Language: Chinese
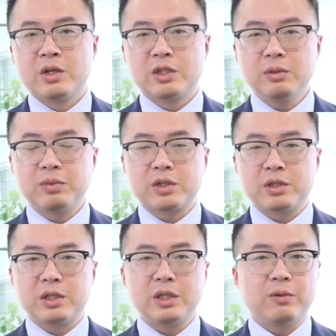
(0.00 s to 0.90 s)
是不
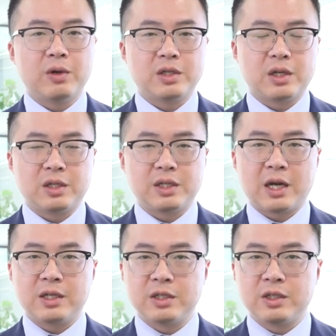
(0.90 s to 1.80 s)
是这意味着
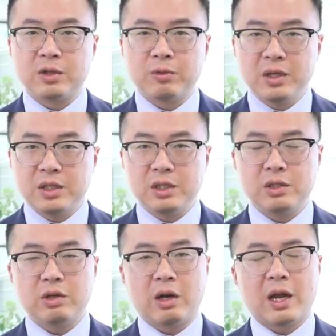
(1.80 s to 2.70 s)
下一次金融危机
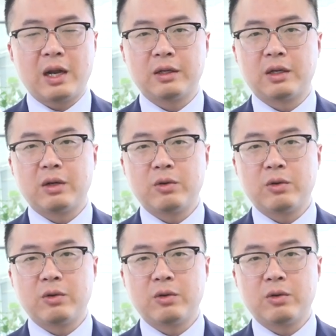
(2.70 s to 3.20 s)
就要来了呢？